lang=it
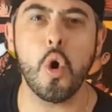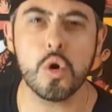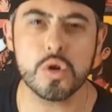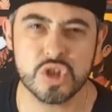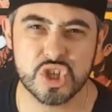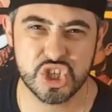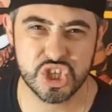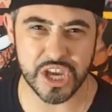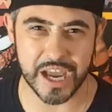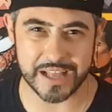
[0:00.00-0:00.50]

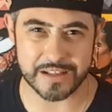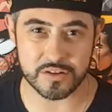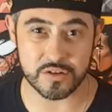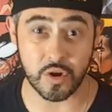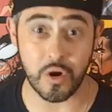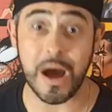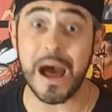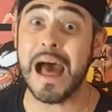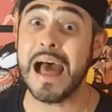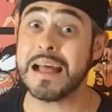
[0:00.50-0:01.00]

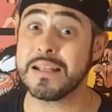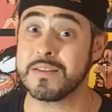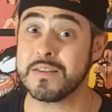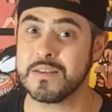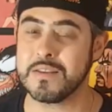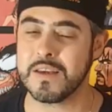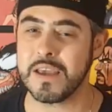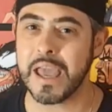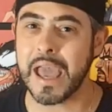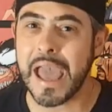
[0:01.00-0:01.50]
oggetto,
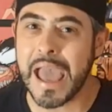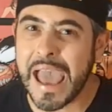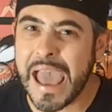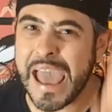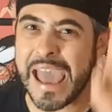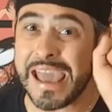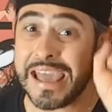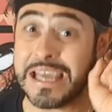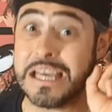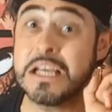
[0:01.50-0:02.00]
anzi
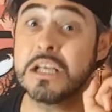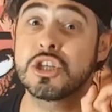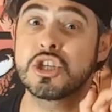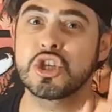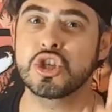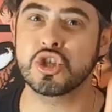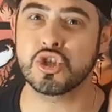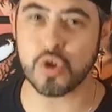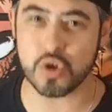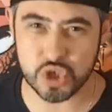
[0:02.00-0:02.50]
è il
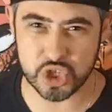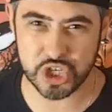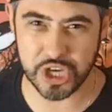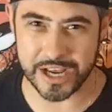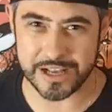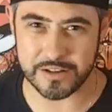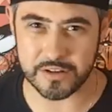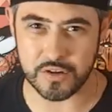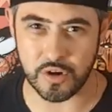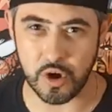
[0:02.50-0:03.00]

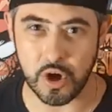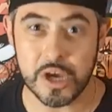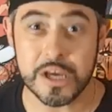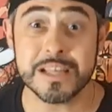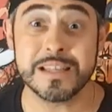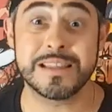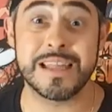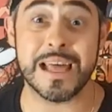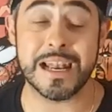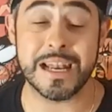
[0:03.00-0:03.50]
soggetto
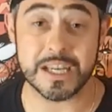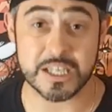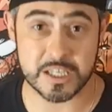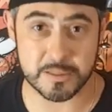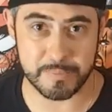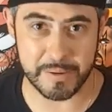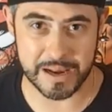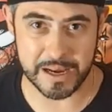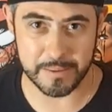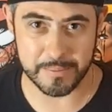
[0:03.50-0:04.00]

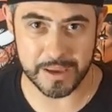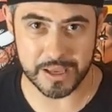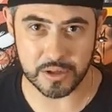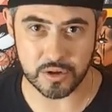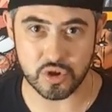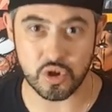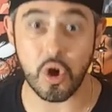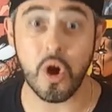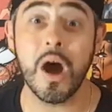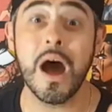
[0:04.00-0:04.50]

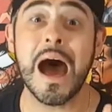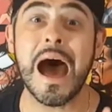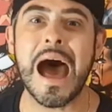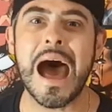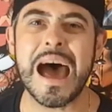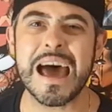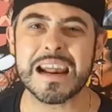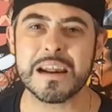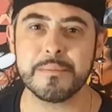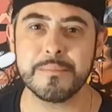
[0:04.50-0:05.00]
dell'esperimento
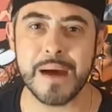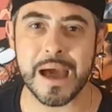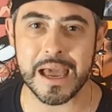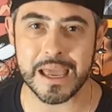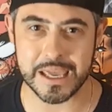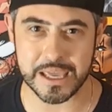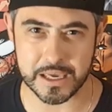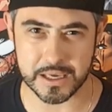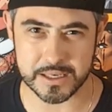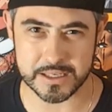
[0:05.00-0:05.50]

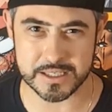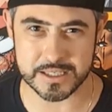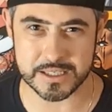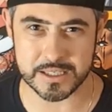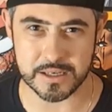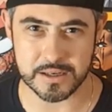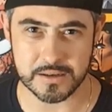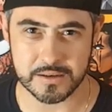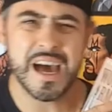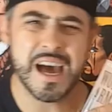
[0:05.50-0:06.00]
Arma
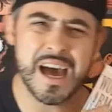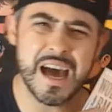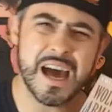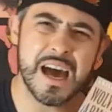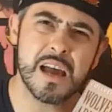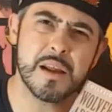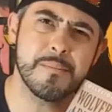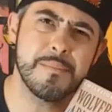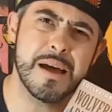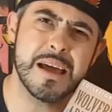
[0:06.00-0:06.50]
X.
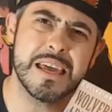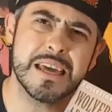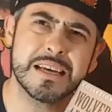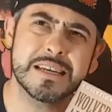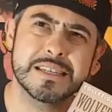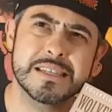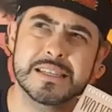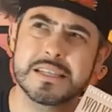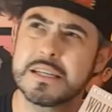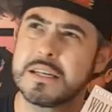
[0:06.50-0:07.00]
Arma
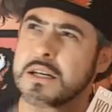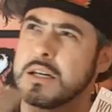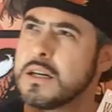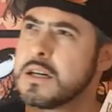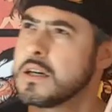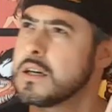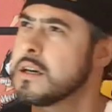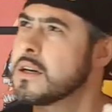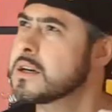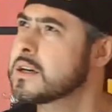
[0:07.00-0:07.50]
X,
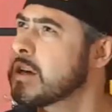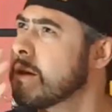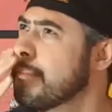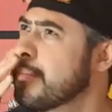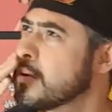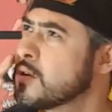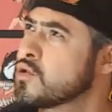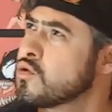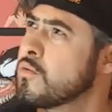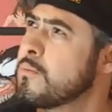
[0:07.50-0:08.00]
eh, il che
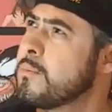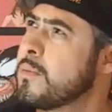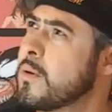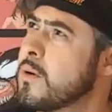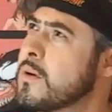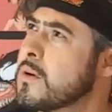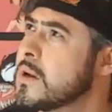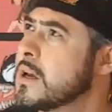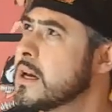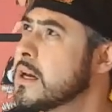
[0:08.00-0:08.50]

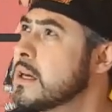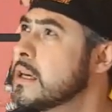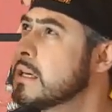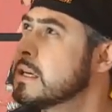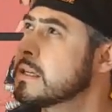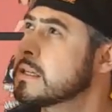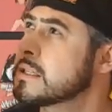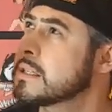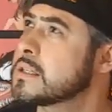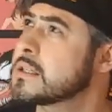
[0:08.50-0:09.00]
presuppone
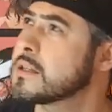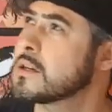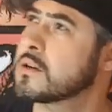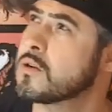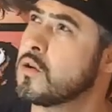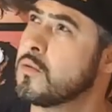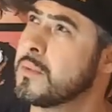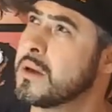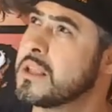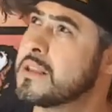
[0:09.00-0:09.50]
X
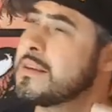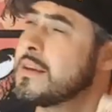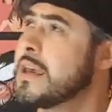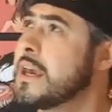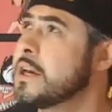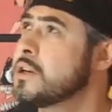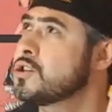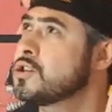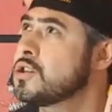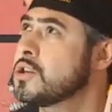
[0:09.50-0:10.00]
come
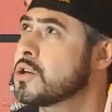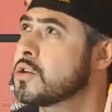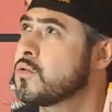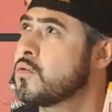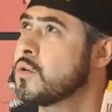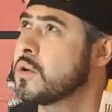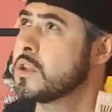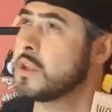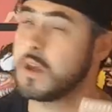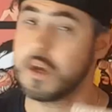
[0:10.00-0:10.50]
10,
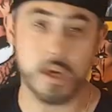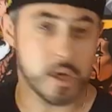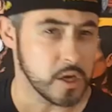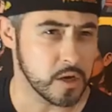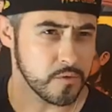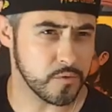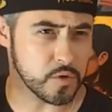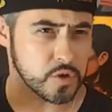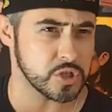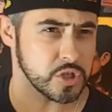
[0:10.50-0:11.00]
quindi
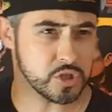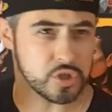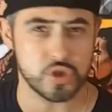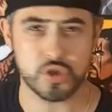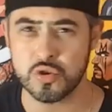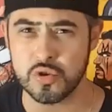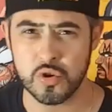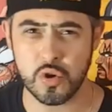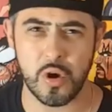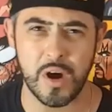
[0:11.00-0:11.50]
forse ci
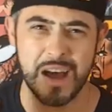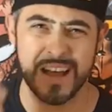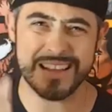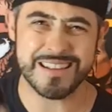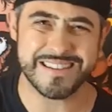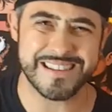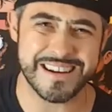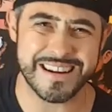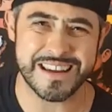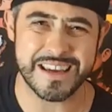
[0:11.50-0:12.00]
sono
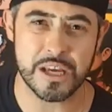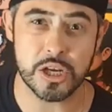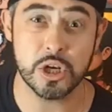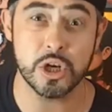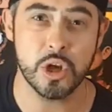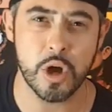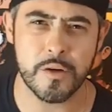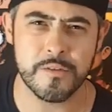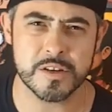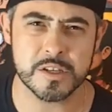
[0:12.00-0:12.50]
altri
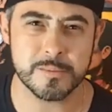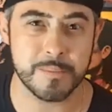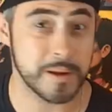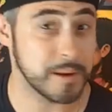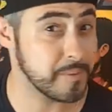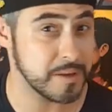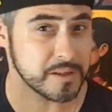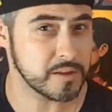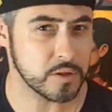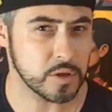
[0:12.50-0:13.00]
9
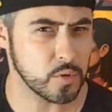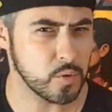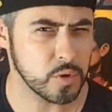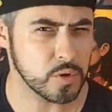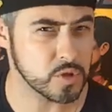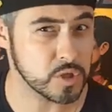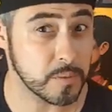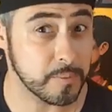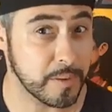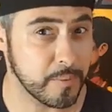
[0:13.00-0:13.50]
esperimenti di cui
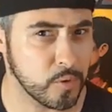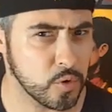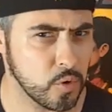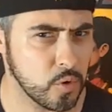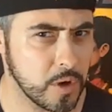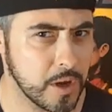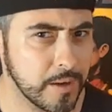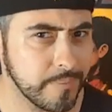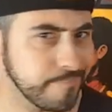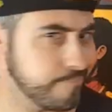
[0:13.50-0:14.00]
non sappiamo
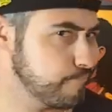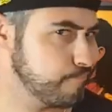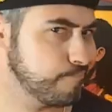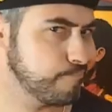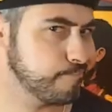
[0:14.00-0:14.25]
nulla?